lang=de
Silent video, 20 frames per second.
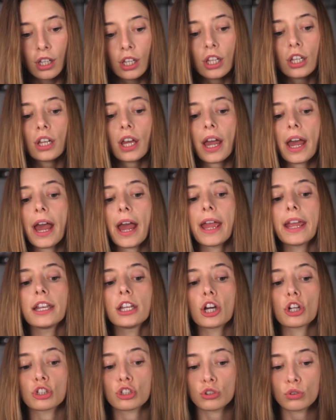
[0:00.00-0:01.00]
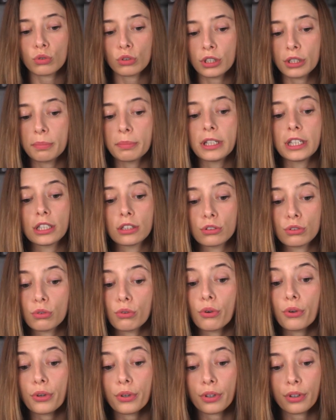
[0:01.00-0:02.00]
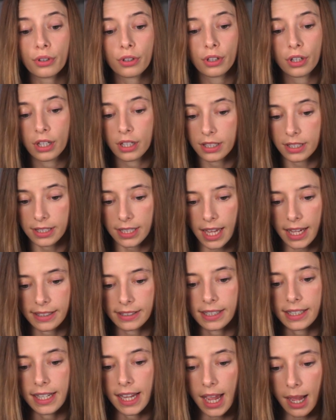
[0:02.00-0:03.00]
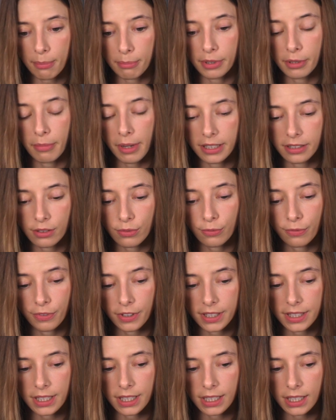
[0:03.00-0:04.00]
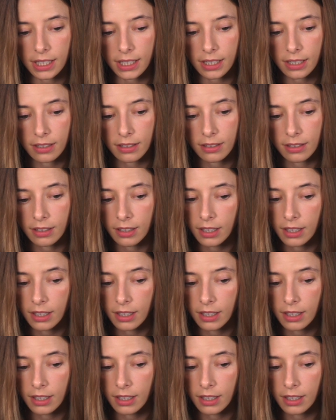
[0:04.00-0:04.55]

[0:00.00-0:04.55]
In einer Stunde bin ich zurück, sagte der Hampelmann zuversichtlich.